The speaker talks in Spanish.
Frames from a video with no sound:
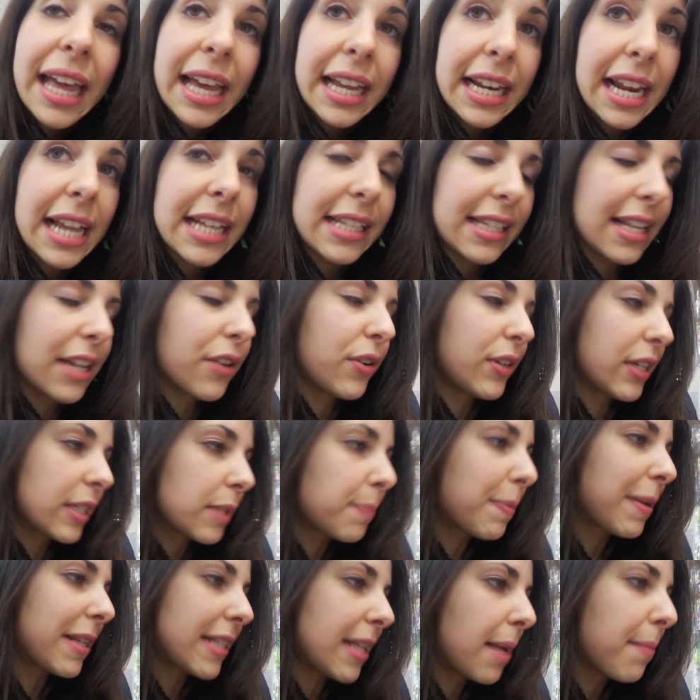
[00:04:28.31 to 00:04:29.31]
La hicieron
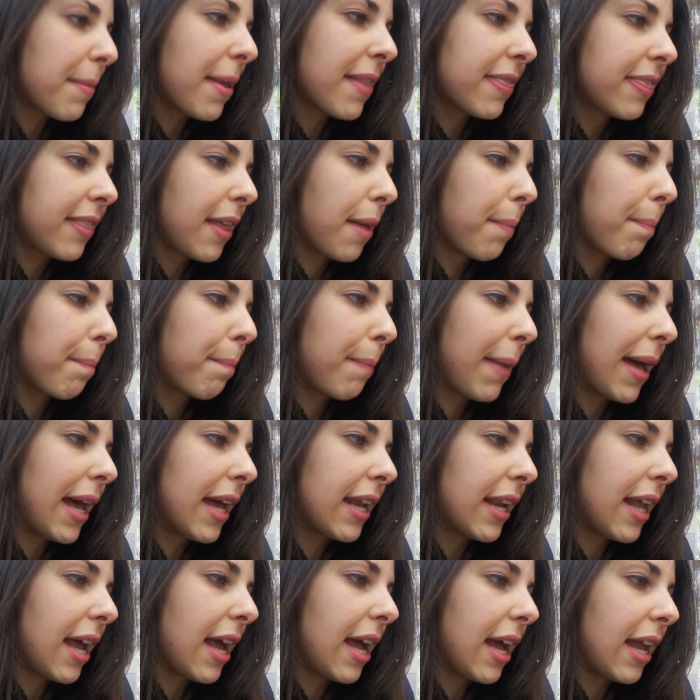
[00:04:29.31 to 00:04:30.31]
expresamente
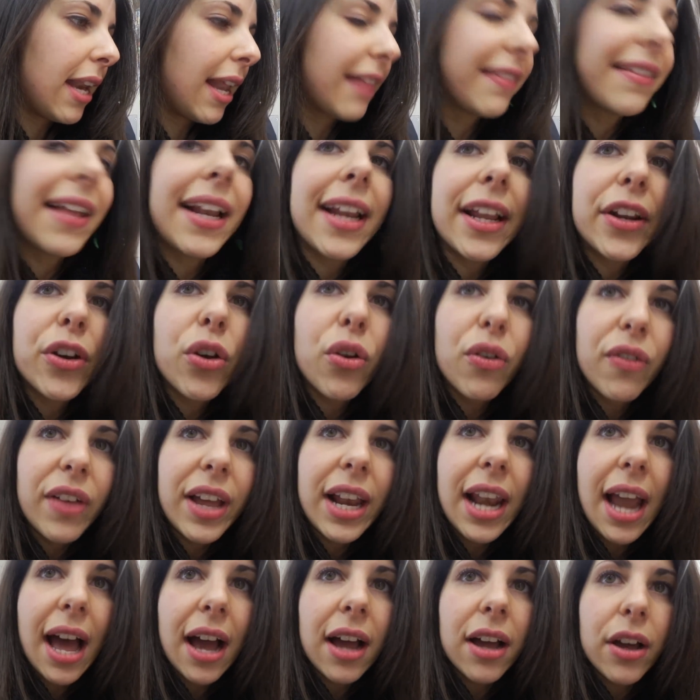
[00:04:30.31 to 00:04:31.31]
para la
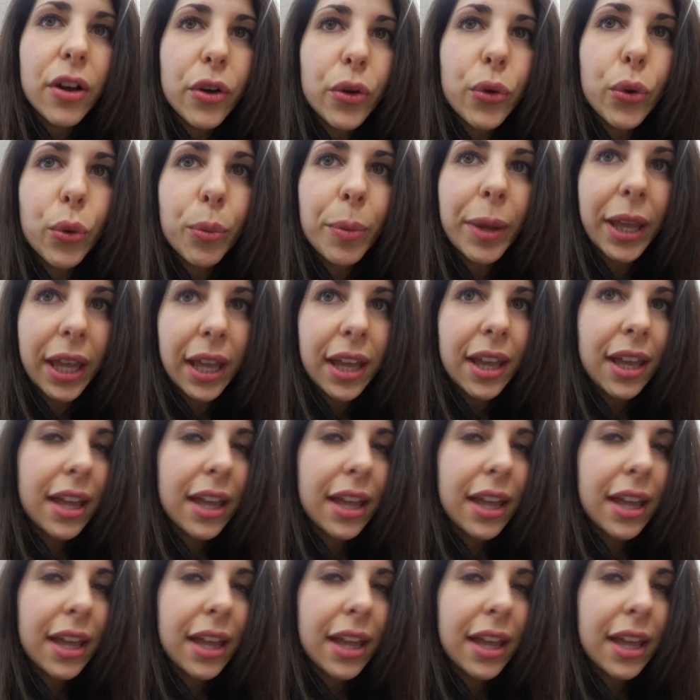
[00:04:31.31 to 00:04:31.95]
telenovela Ruby.